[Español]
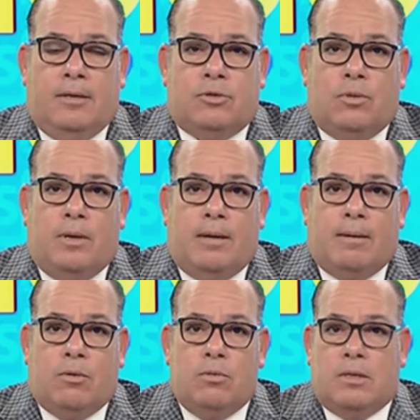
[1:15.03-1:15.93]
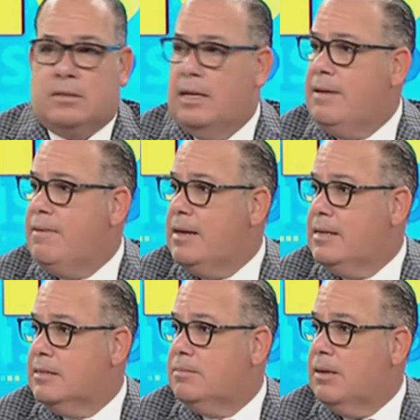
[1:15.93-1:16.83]
sobre la vacuna, sí, hay
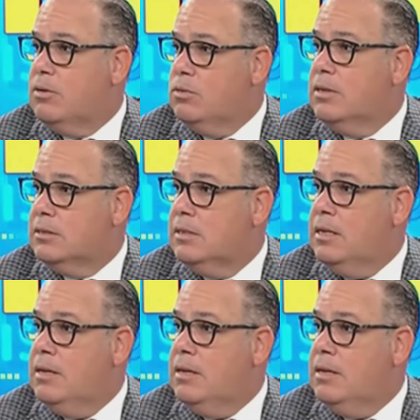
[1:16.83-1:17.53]
varias vacunas.